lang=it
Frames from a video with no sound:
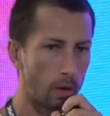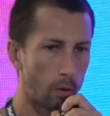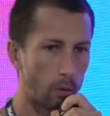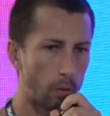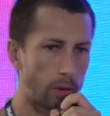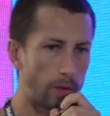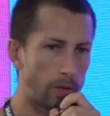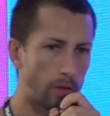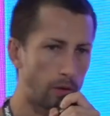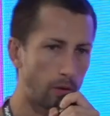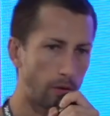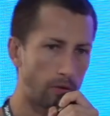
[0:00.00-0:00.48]

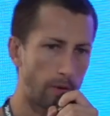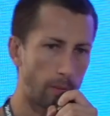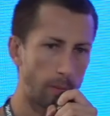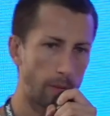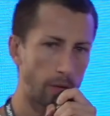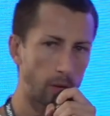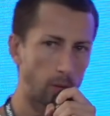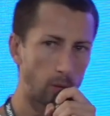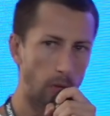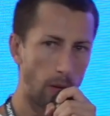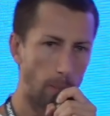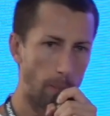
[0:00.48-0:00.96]
Quindi
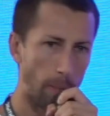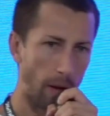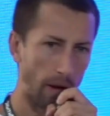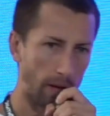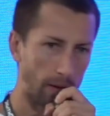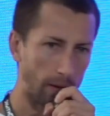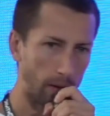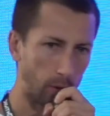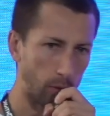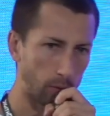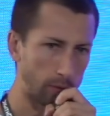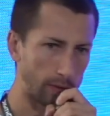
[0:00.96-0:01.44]
ovviamente una
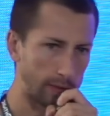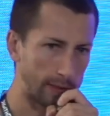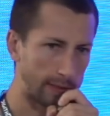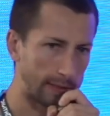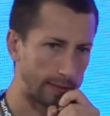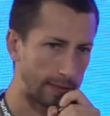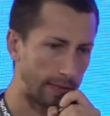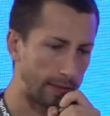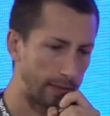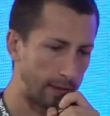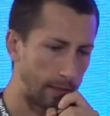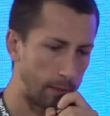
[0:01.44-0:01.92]
parte
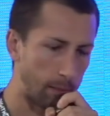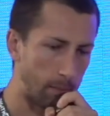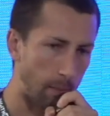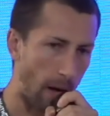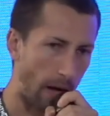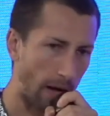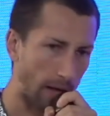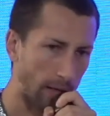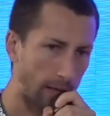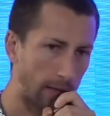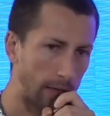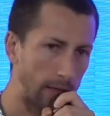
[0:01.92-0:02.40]
consistente in
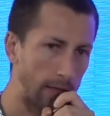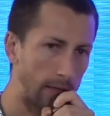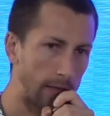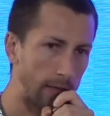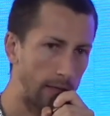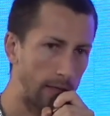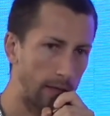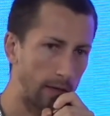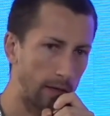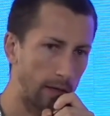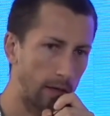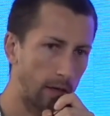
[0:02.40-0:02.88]

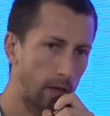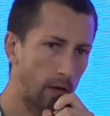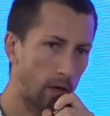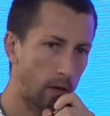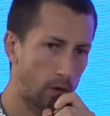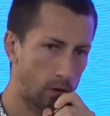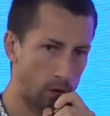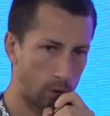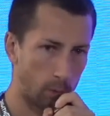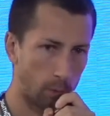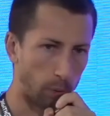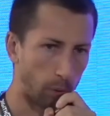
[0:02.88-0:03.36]

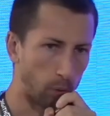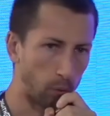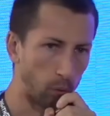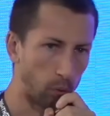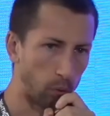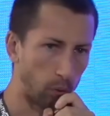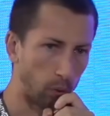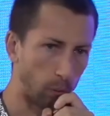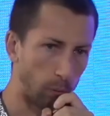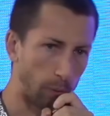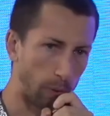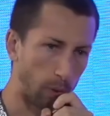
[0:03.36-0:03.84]
marketing,
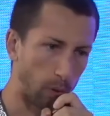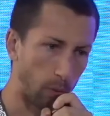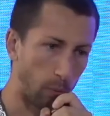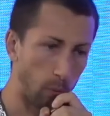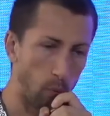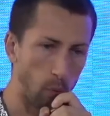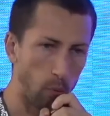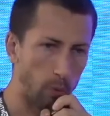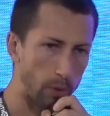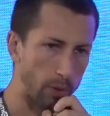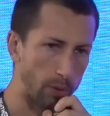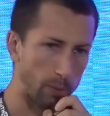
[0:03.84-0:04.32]
soprattutto per
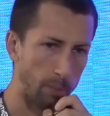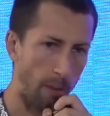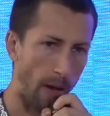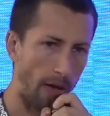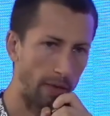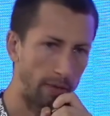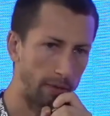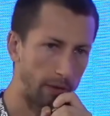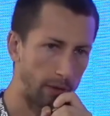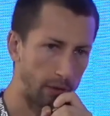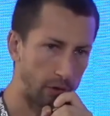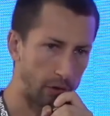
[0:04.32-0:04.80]
comunque
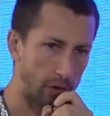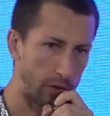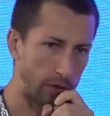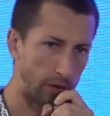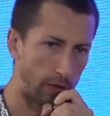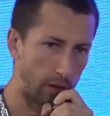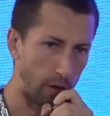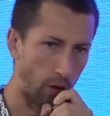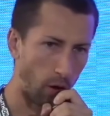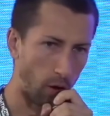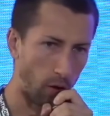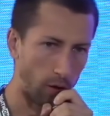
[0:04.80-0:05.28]
espanderci
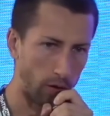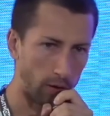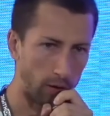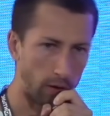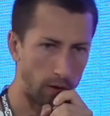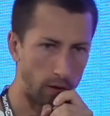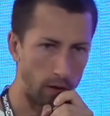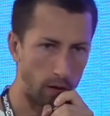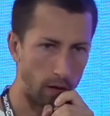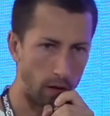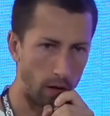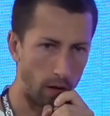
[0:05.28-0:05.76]
nel nord,
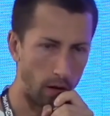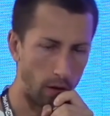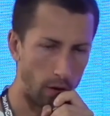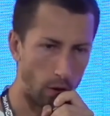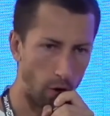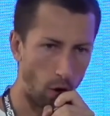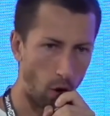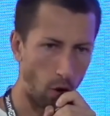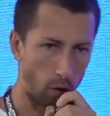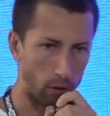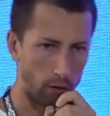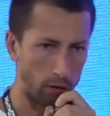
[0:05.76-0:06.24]

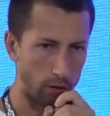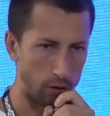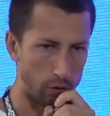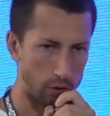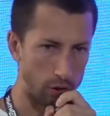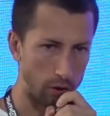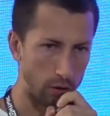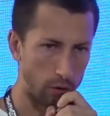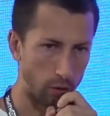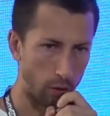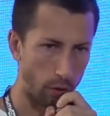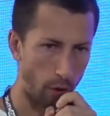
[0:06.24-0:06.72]
nord
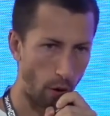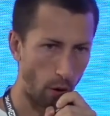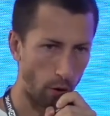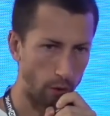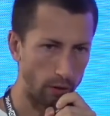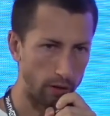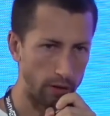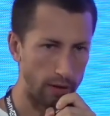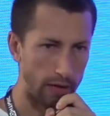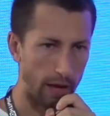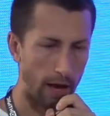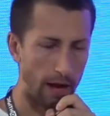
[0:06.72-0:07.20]

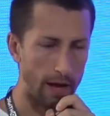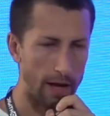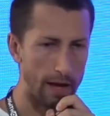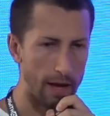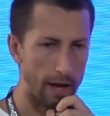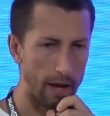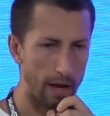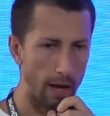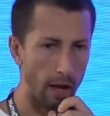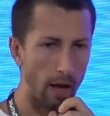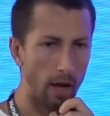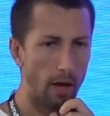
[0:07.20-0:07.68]
centro-nord
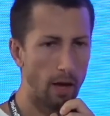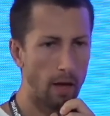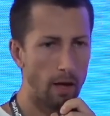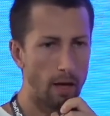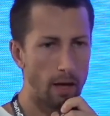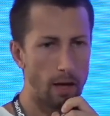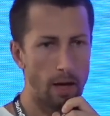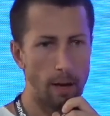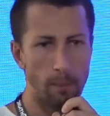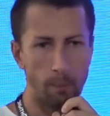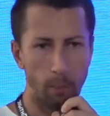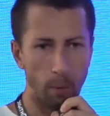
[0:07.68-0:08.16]

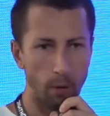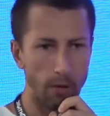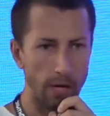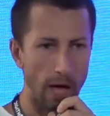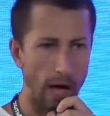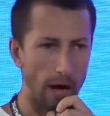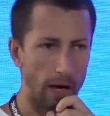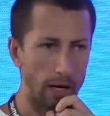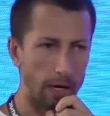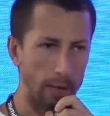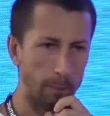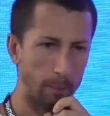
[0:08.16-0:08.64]
Italia e
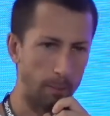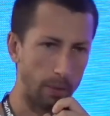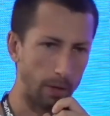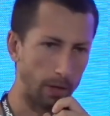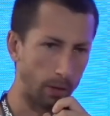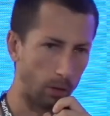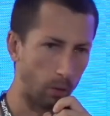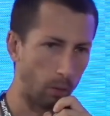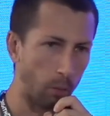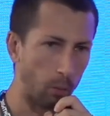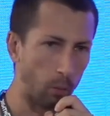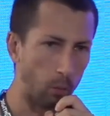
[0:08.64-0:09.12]
poi anche
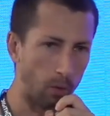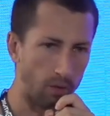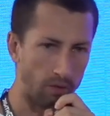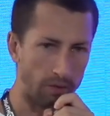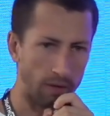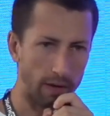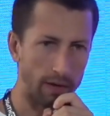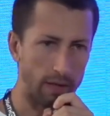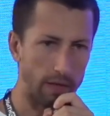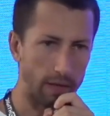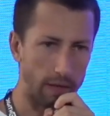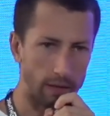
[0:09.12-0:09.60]
per comunque
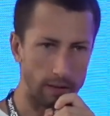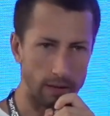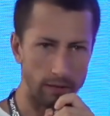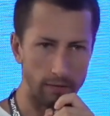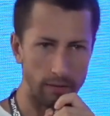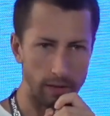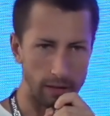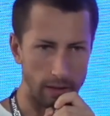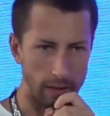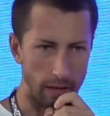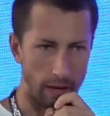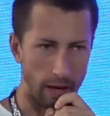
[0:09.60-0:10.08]
fare delle
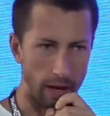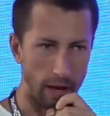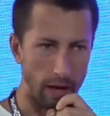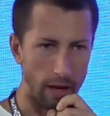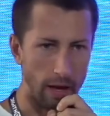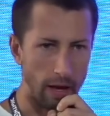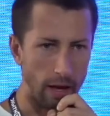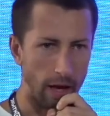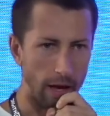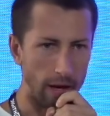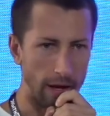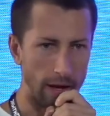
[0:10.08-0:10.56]

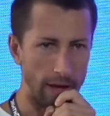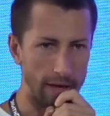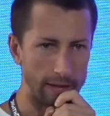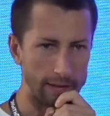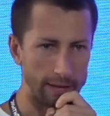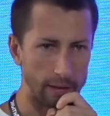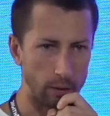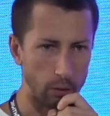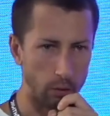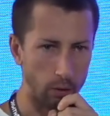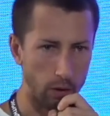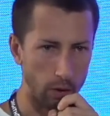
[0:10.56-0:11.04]
attività
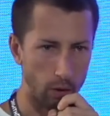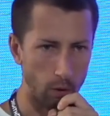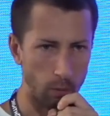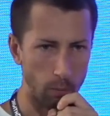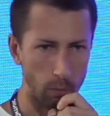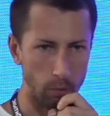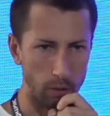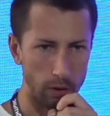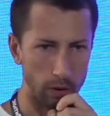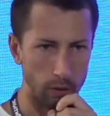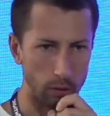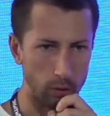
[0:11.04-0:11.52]
all'estero che
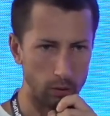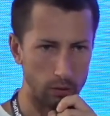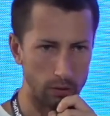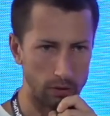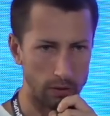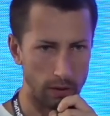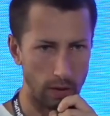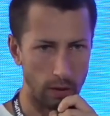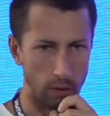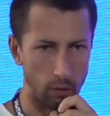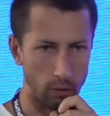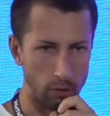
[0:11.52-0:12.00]
come ho detto
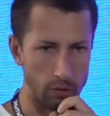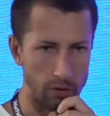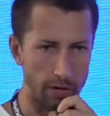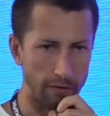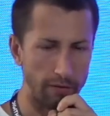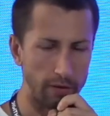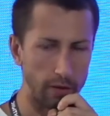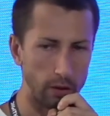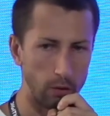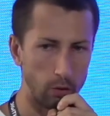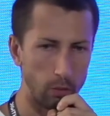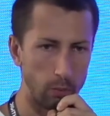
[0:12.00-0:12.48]
ci stanno
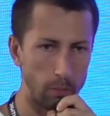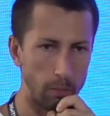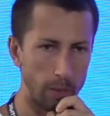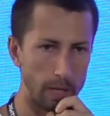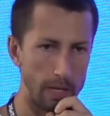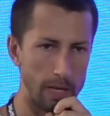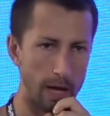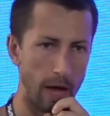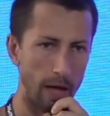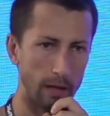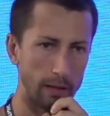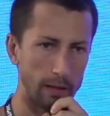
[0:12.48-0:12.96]
già vedendo
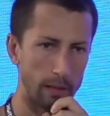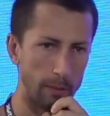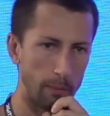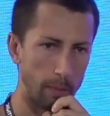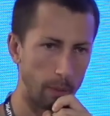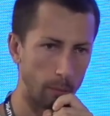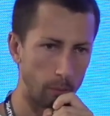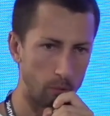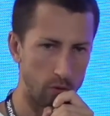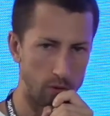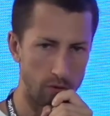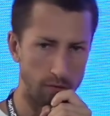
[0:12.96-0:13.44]
impegnati.
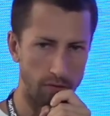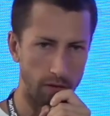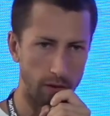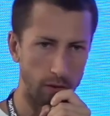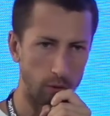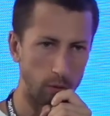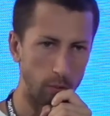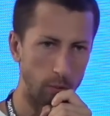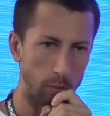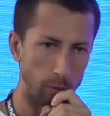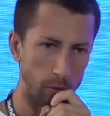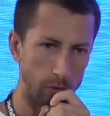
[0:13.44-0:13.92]
Abbiamo già
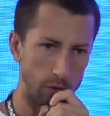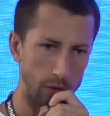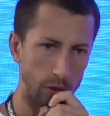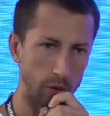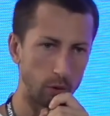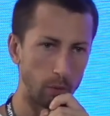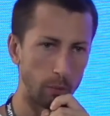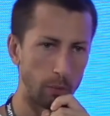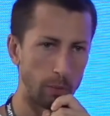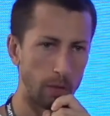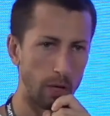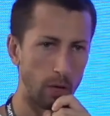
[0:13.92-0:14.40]
fatto un
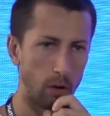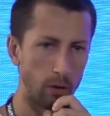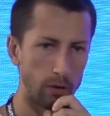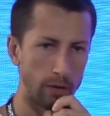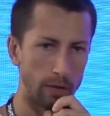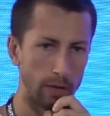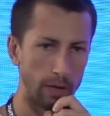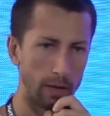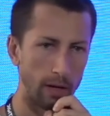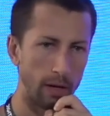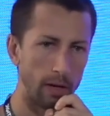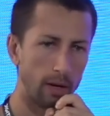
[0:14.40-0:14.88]
progetto
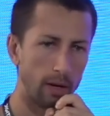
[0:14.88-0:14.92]
pilota